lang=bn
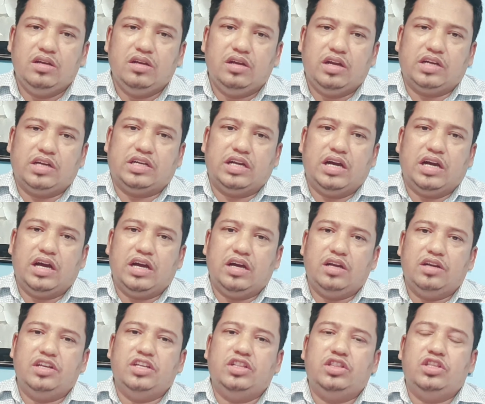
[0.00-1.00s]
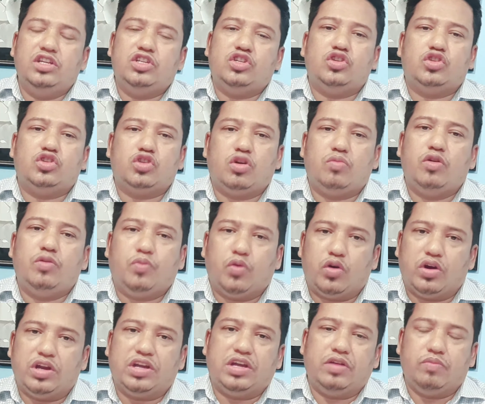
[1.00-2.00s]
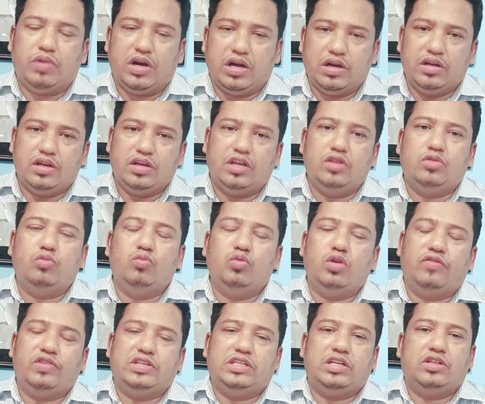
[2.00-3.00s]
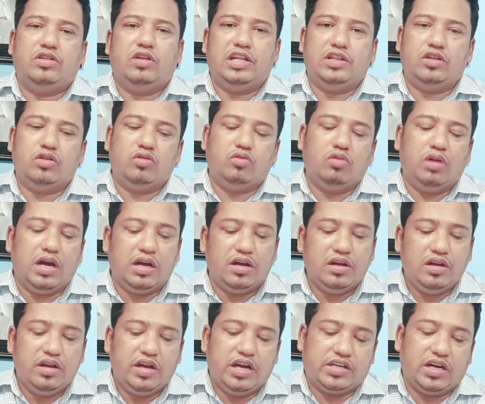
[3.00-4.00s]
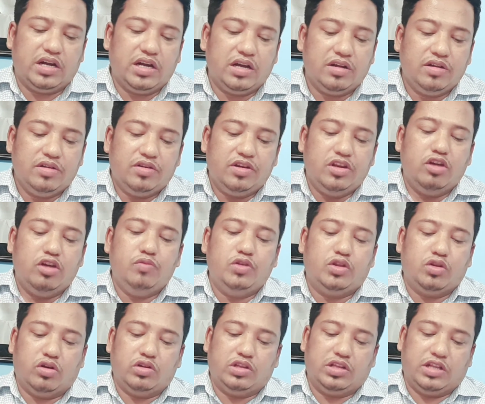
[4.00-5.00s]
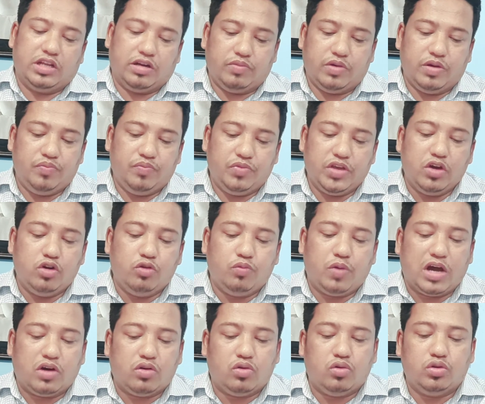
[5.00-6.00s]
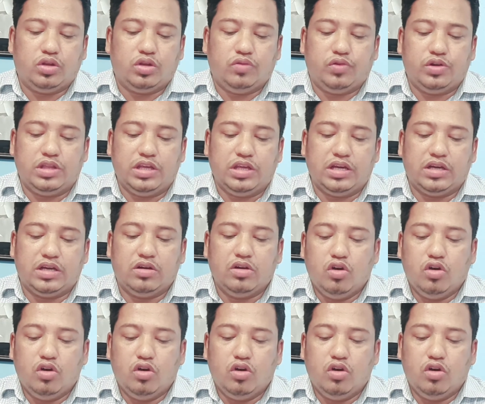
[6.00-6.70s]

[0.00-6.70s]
একটা নির্দিষ্ট সময় পরে কিনবা কিন্তু মুনাফা জাতীয় লেনদেনগুলো এটা নিয়মিত হতে থাকবে এরূপ আরও কতিপয় দিক